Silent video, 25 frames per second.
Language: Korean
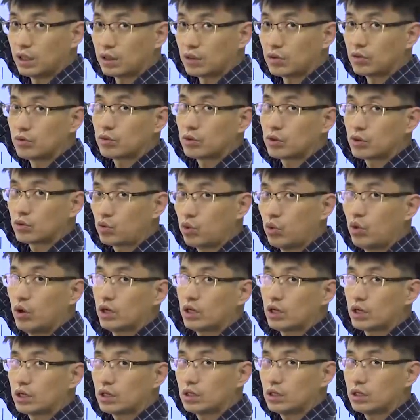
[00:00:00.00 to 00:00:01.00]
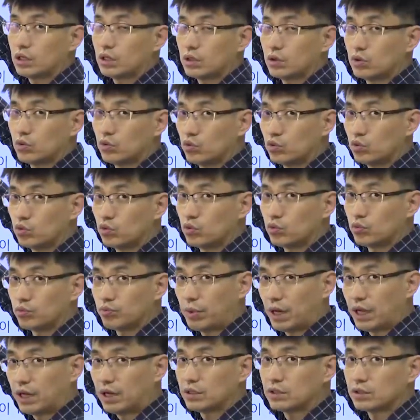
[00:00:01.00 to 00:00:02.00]
그러니까 통화량이
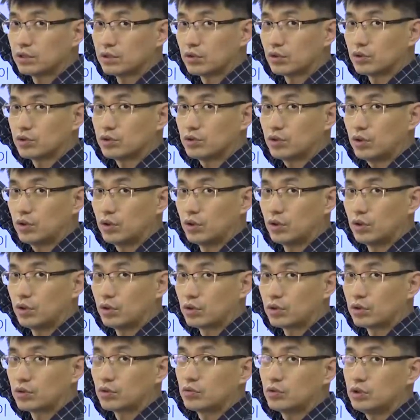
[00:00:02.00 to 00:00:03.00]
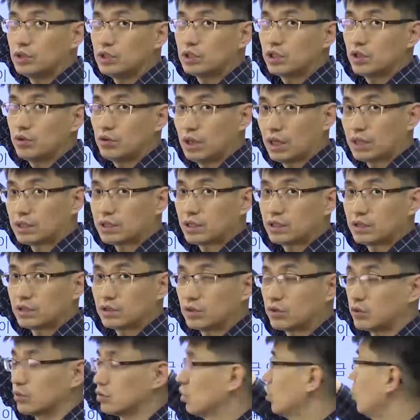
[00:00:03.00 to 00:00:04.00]
많아지는 거죠. 그리고 이자율
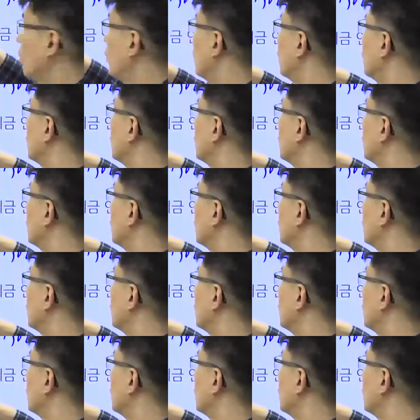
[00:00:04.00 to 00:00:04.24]
낮아지는 거죠.